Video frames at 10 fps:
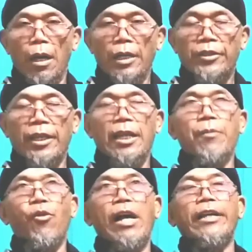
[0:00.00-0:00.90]

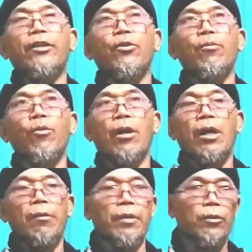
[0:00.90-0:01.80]
Assalamualaikum
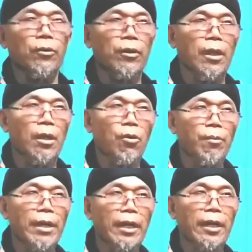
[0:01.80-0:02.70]
warahmatullahi
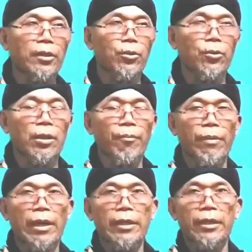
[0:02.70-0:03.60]
wabarakatuh.
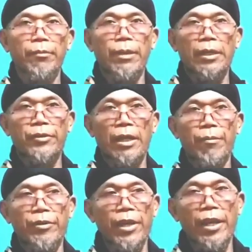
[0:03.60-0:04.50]
Kembali
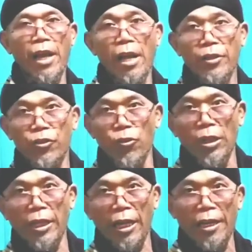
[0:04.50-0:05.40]
bersama saya
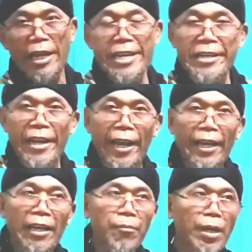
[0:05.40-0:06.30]
Zulkarnain
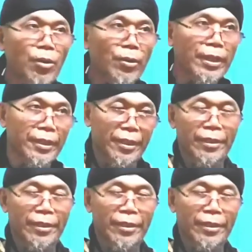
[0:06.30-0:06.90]
El Maduri.